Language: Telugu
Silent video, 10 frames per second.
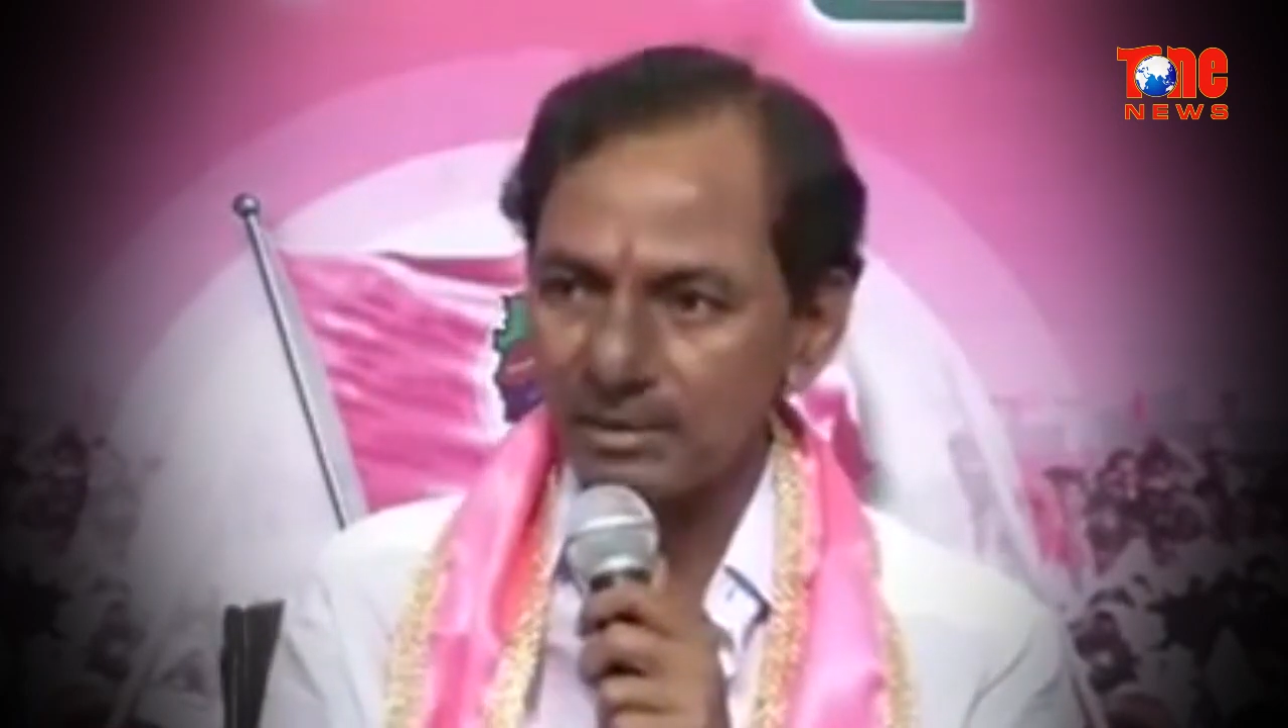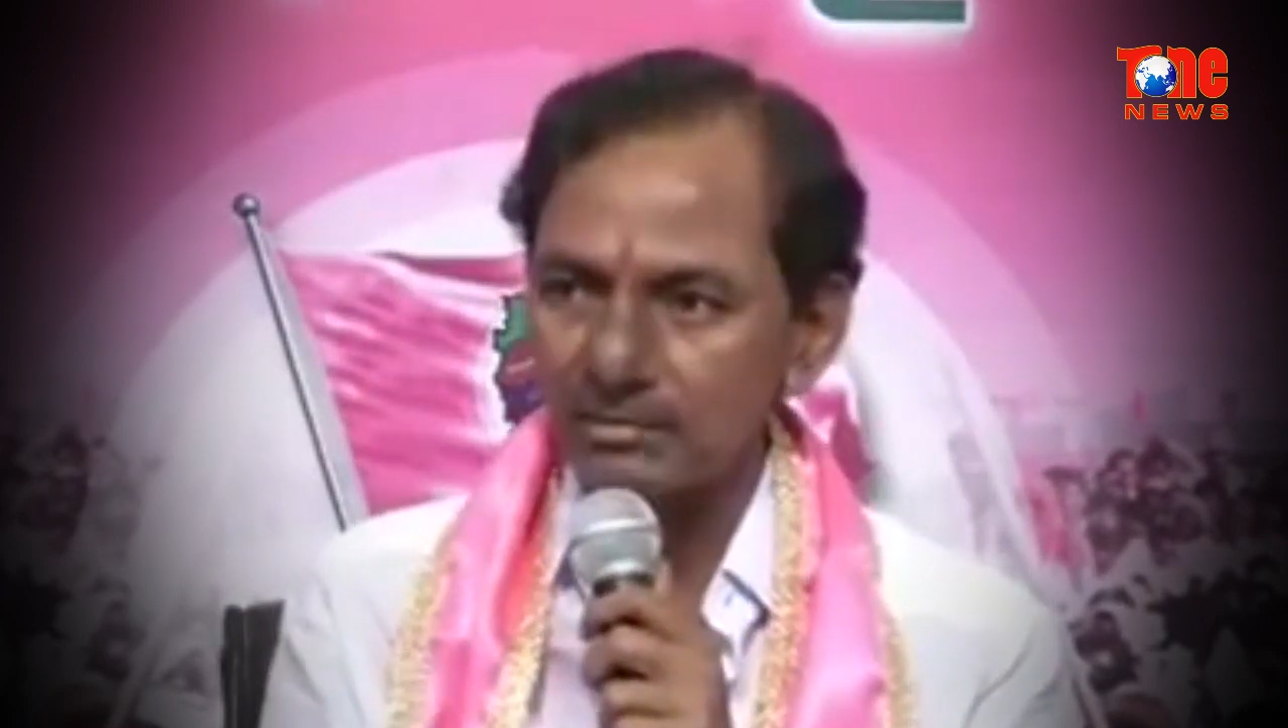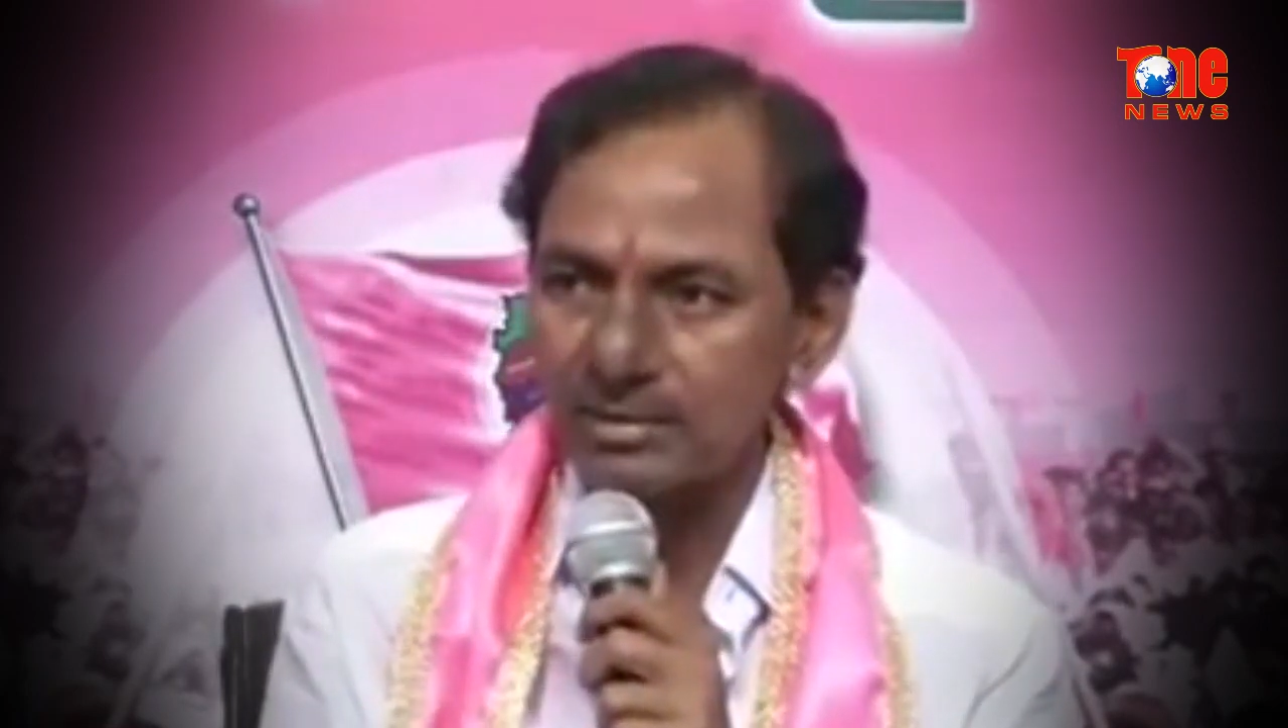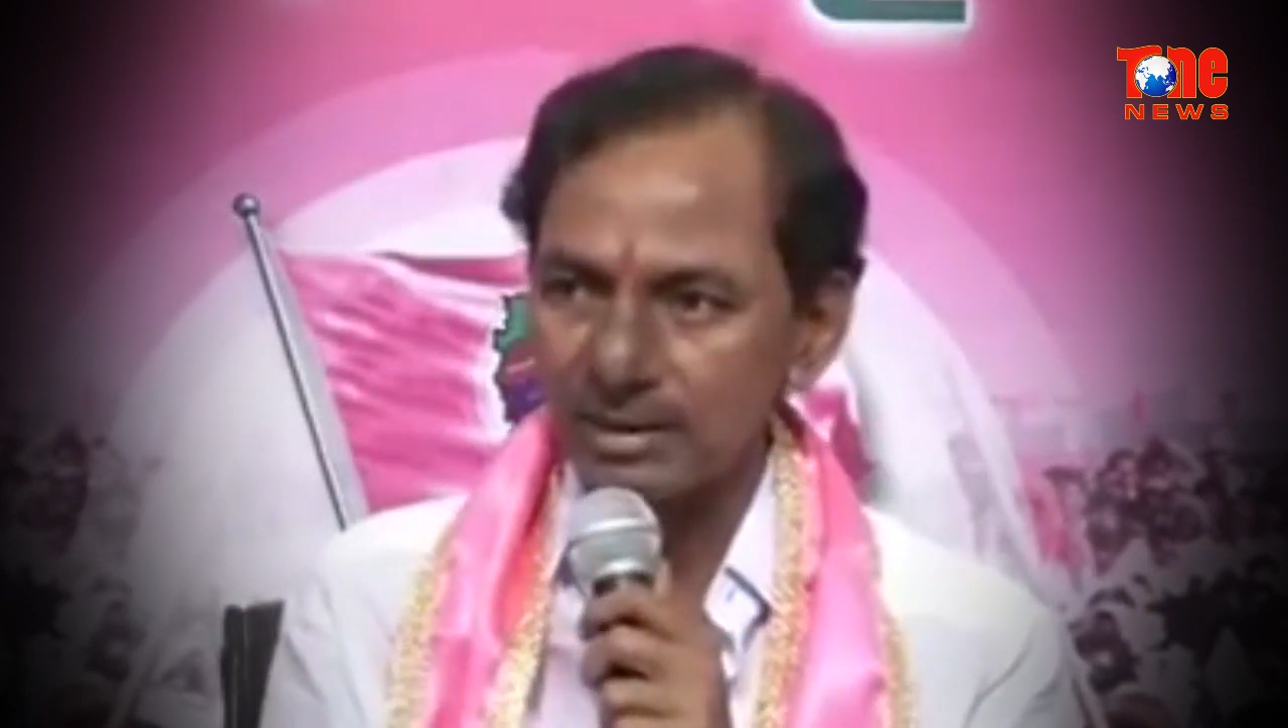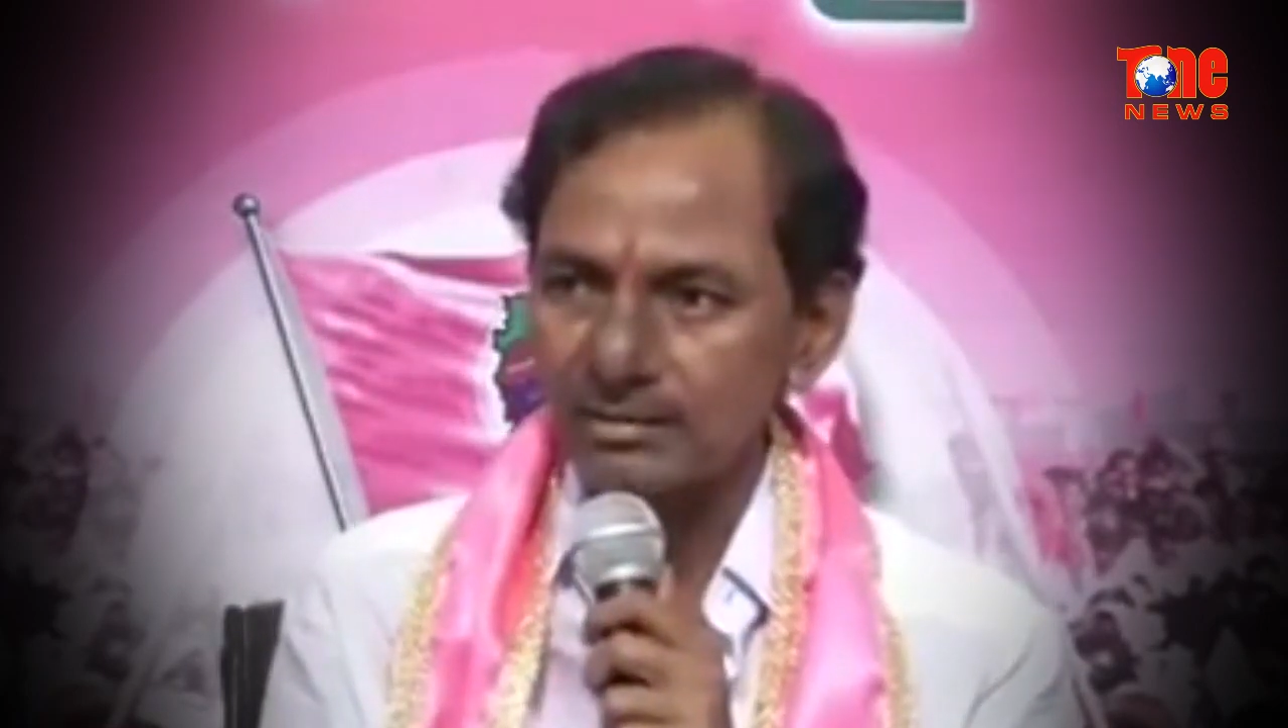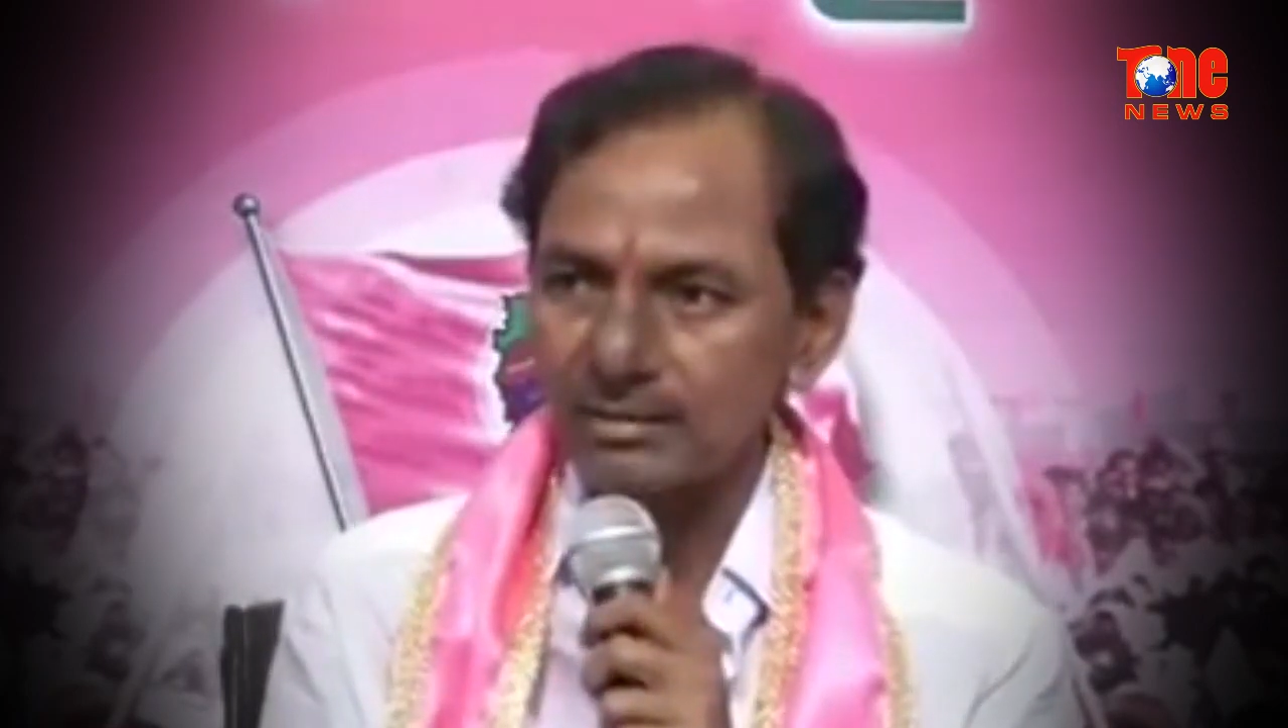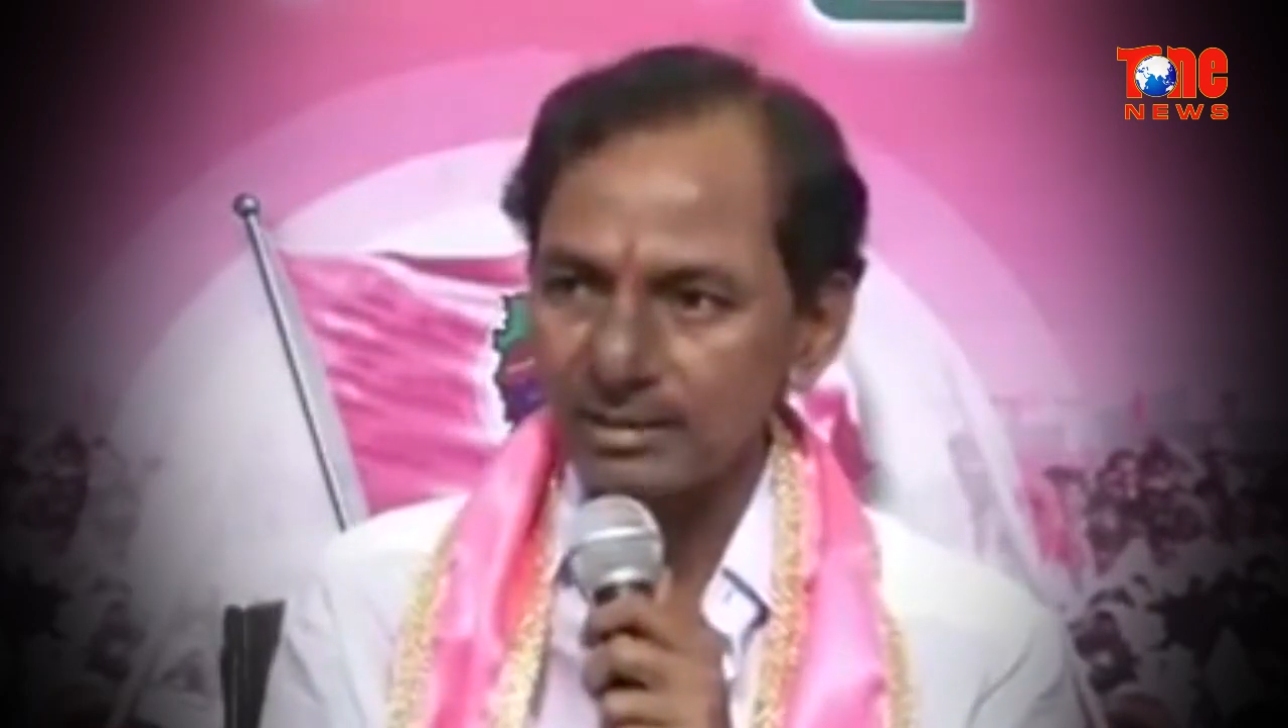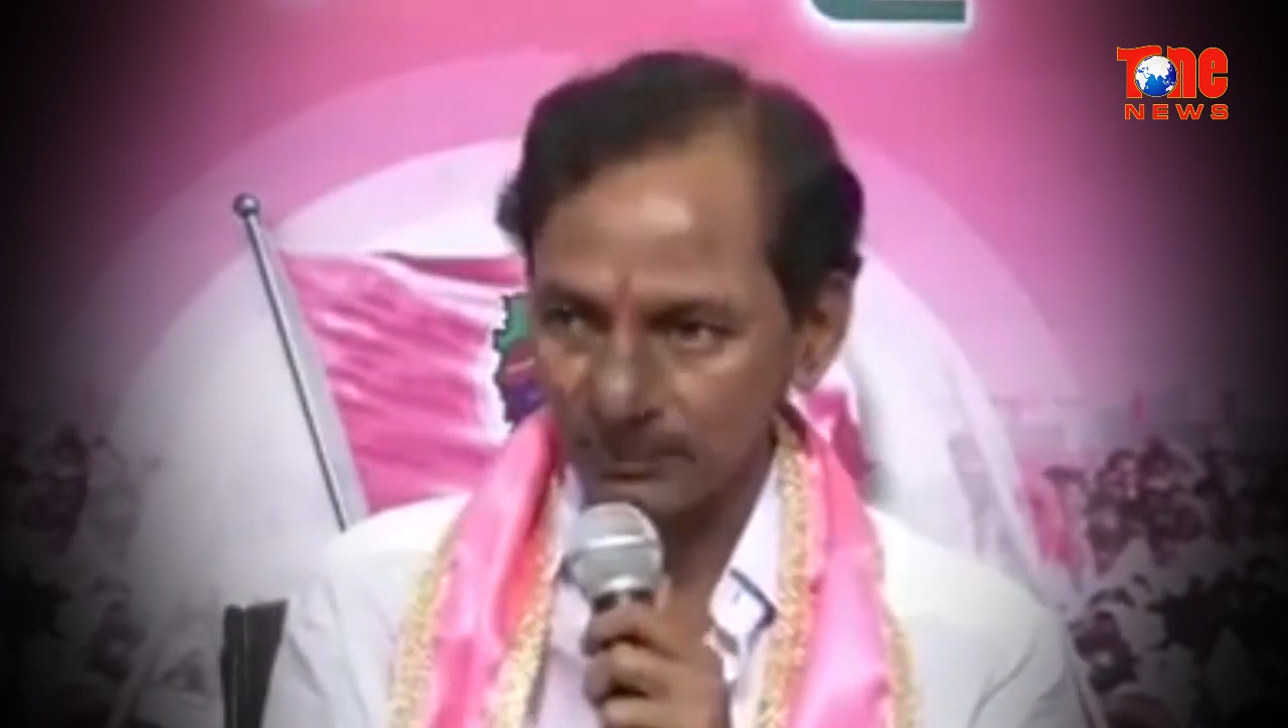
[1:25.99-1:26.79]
ఏమనుకుంటారు